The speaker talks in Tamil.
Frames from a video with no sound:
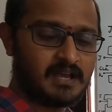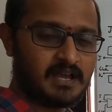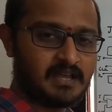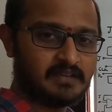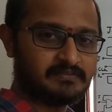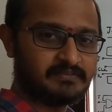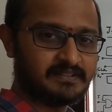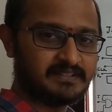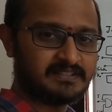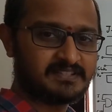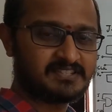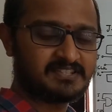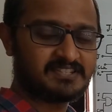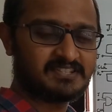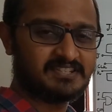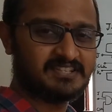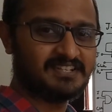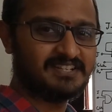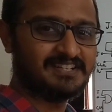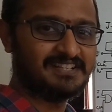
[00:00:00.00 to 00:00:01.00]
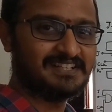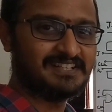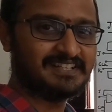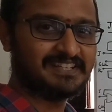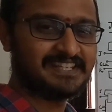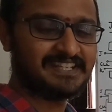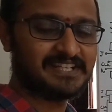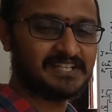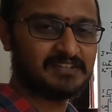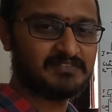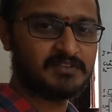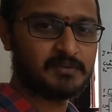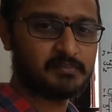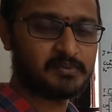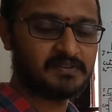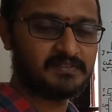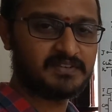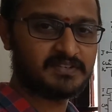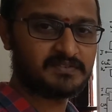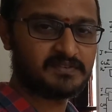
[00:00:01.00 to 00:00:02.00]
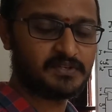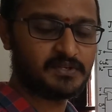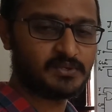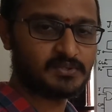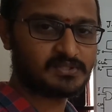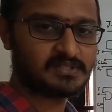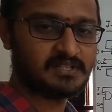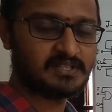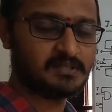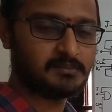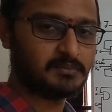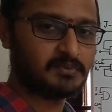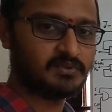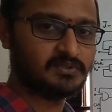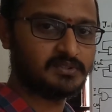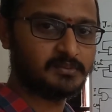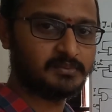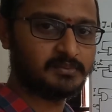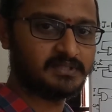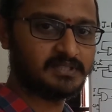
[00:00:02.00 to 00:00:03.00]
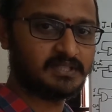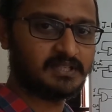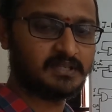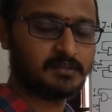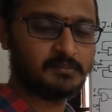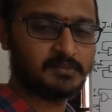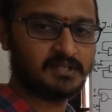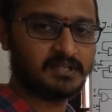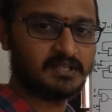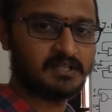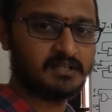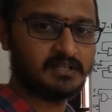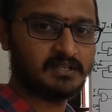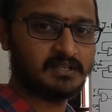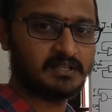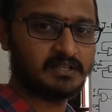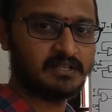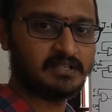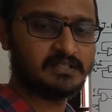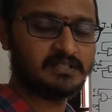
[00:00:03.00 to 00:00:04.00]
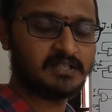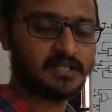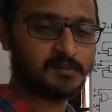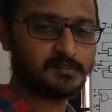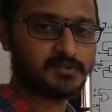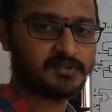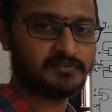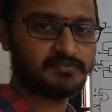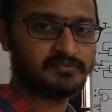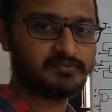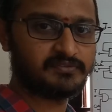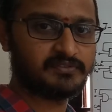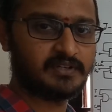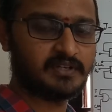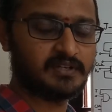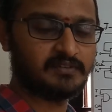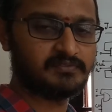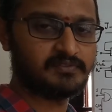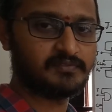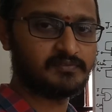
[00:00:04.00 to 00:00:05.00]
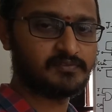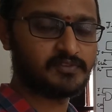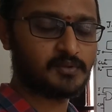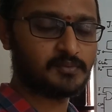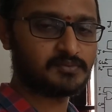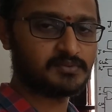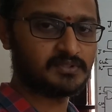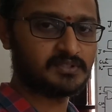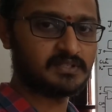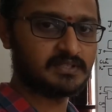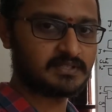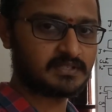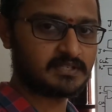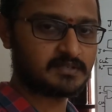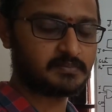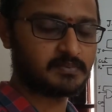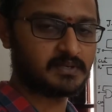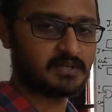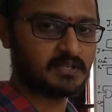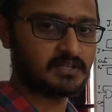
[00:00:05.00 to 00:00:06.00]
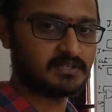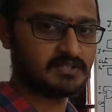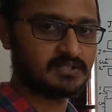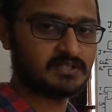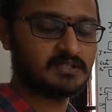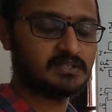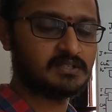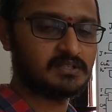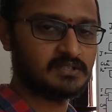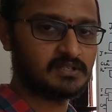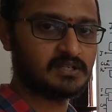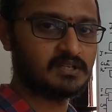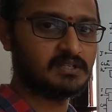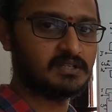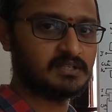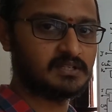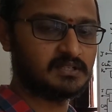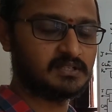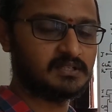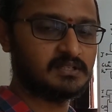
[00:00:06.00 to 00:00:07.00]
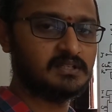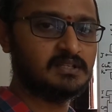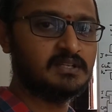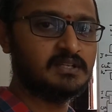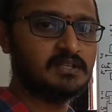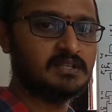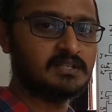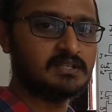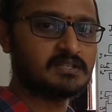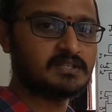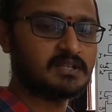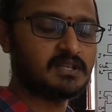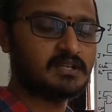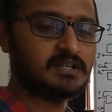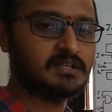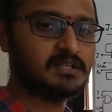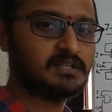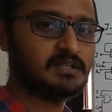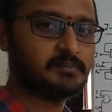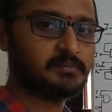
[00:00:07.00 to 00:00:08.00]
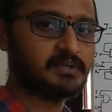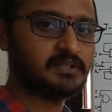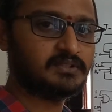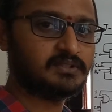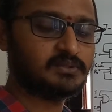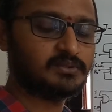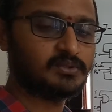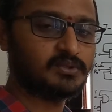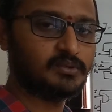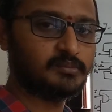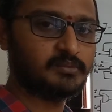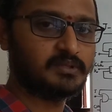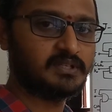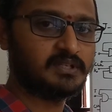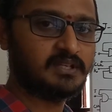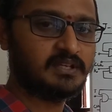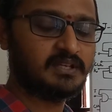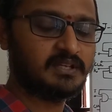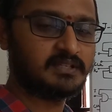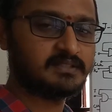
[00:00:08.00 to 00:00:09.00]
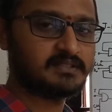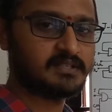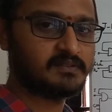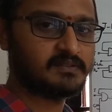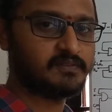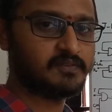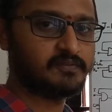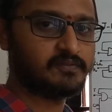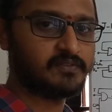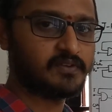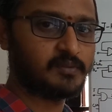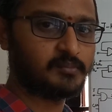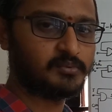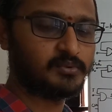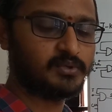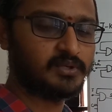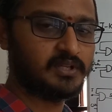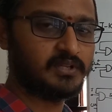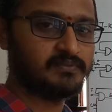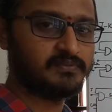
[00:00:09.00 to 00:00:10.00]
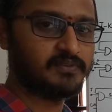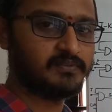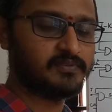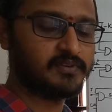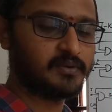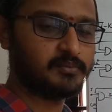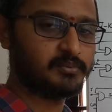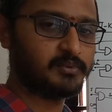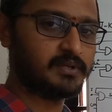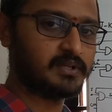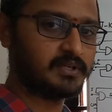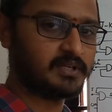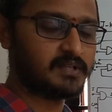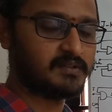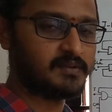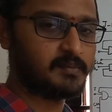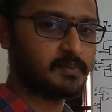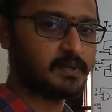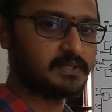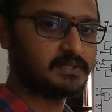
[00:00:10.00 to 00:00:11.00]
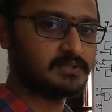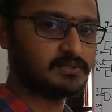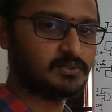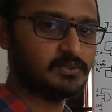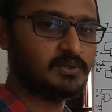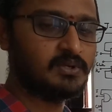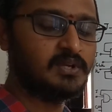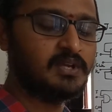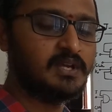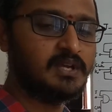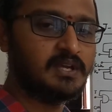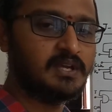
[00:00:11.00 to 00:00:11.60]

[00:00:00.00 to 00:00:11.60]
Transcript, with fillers: ஹாய் ஃப்ரெண்ட்ஸ் ஏற்கனவே ப்ரீவியஸ் வீடியோஸில் நம்ம வந்து பார்த்திங்க அப்படின்னா ரெண்டு டைப்ஸ் ஆஃப் ஃப்ளிப் ஃப்ளாப்ஸ் வந்து டிஸ்கஸ் பண்ணியாச்சு இன்னும் ரெண்டு இருக்குது ஸோ என்னென்ன பார்த்துருந்தோம் அப்படின்னா எஸ்ஆர் ஃப்ளிப் ஃப்ளாப்பும் டி ஃப்ளிப் ஃப்ளாப்பும் ஏற்கனவே பார்த்துட்டோம்